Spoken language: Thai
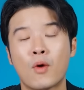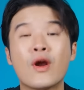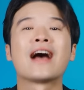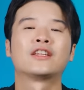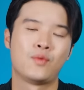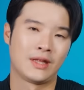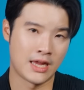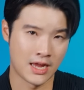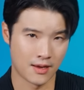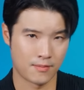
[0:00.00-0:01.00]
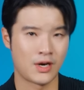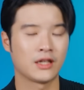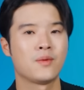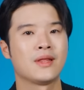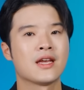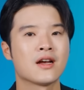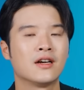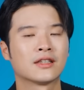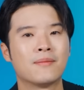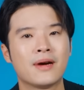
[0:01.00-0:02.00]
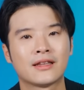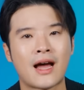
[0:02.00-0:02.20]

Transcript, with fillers: productivity productivity ก็คือทำให้